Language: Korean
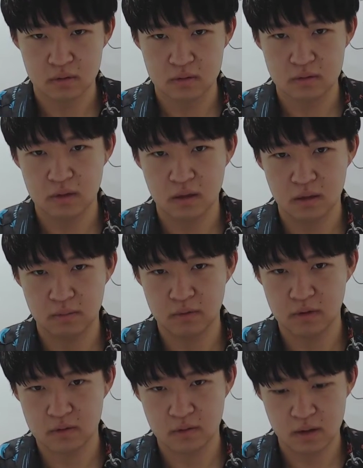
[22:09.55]
그 사람
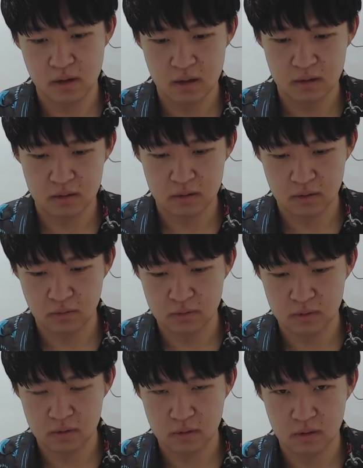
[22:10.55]
위해서 해야
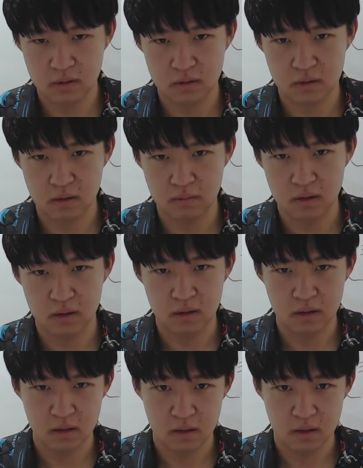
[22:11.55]
된다고 생각하기 때문에